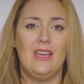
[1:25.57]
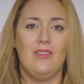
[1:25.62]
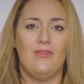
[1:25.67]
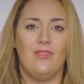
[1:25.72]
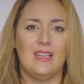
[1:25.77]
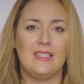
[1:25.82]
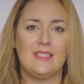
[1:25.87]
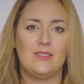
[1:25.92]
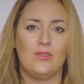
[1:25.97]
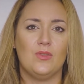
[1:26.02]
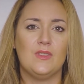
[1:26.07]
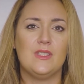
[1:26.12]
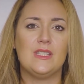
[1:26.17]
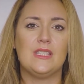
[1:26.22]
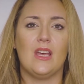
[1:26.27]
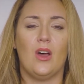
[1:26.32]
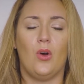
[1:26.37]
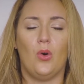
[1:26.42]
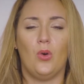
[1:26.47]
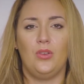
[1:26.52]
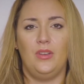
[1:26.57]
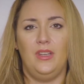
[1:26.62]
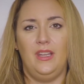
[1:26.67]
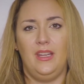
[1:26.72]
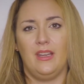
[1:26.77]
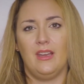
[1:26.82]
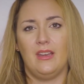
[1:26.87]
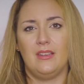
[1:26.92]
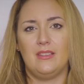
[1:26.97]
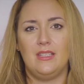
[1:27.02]
was uns auch
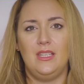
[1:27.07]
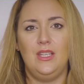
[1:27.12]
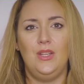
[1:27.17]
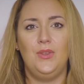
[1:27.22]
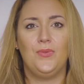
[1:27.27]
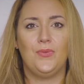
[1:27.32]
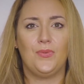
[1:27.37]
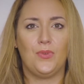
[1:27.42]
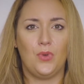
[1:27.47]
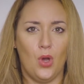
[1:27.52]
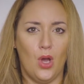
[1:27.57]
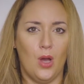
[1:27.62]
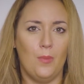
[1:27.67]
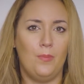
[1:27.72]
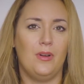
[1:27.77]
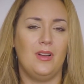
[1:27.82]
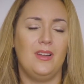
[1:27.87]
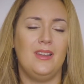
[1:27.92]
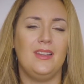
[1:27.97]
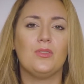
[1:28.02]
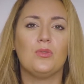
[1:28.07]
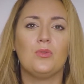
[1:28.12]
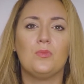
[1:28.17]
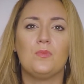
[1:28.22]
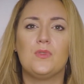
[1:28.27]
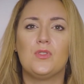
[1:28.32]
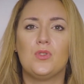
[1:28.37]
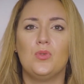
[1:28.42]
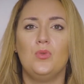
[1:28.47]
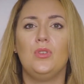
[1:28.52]
negativ körperlich und
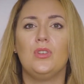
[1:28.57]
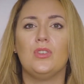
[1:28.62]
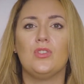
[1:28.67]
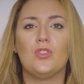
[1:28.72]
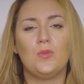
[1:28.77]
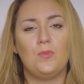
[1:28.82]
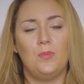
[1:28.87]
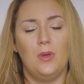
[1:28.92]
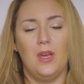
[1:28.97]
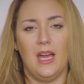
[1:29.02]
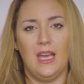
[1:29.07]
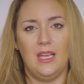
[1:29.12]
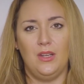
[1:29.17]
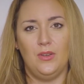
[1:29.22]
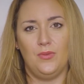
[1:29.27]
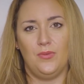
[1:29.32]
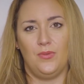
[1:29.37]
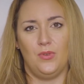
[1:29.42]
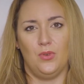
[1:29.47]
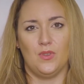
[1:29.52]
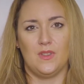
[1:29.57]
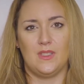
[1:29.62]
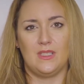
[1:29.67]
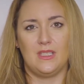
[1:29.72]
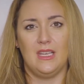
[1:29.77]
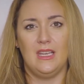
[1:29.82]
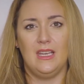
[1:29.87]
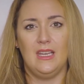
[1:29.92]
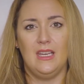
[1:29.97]
psychisch beeinflusst.